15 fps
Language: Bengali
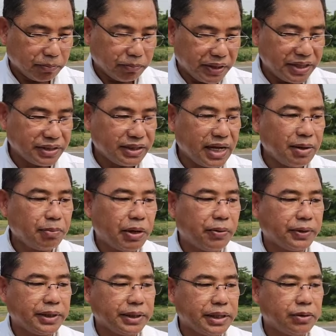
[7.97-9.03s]
ফেজ না
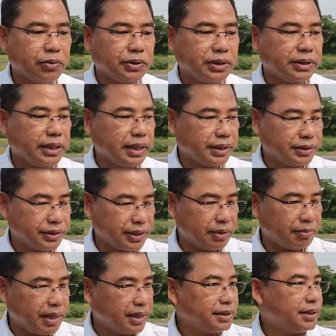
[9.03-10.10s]
পাওয়াতে কি করছে তারা
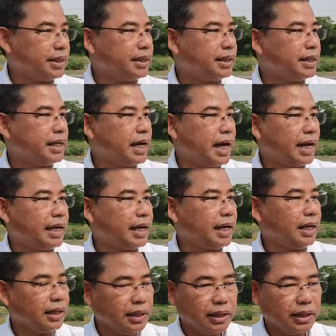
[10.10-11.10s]
স্টাফ আইসে এখানে আয়া